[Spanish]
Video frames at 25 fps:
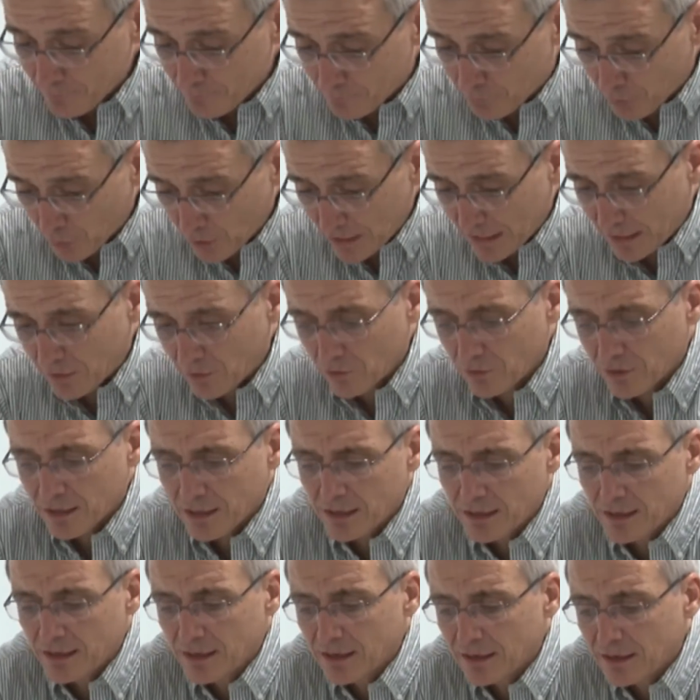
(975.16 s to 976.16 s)
Por
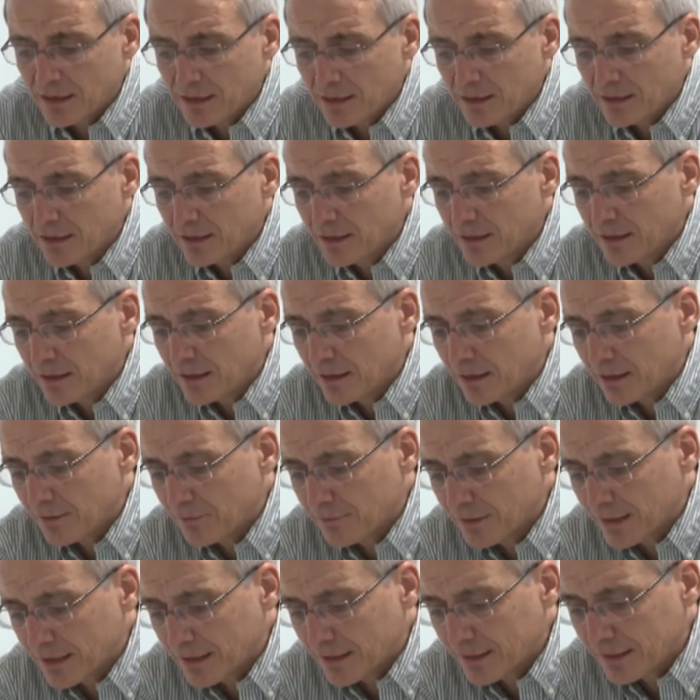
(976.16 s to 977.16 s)
ahora
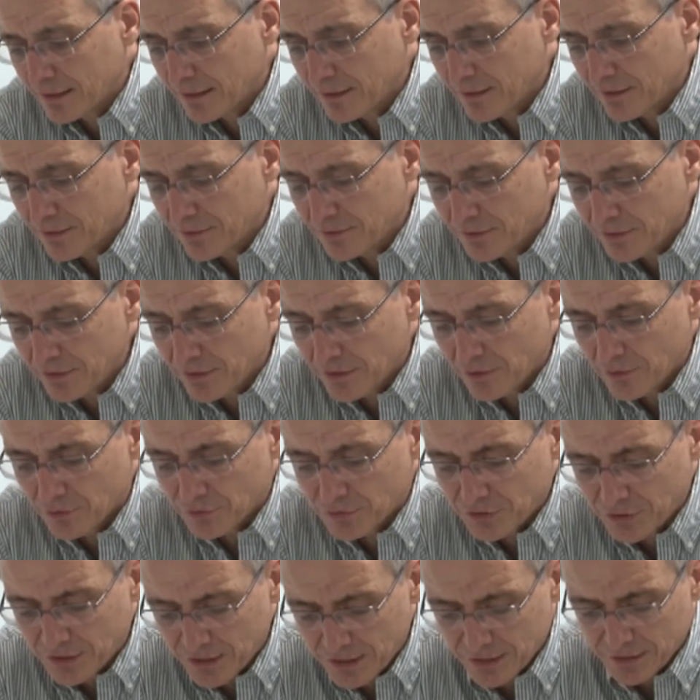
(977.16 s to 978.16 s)
habrá que decir lo
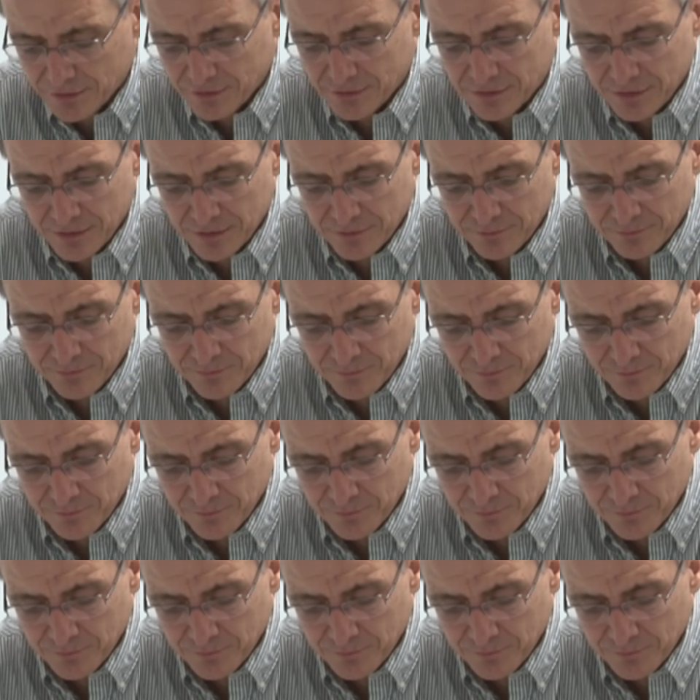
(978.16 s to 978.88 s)
siguiente.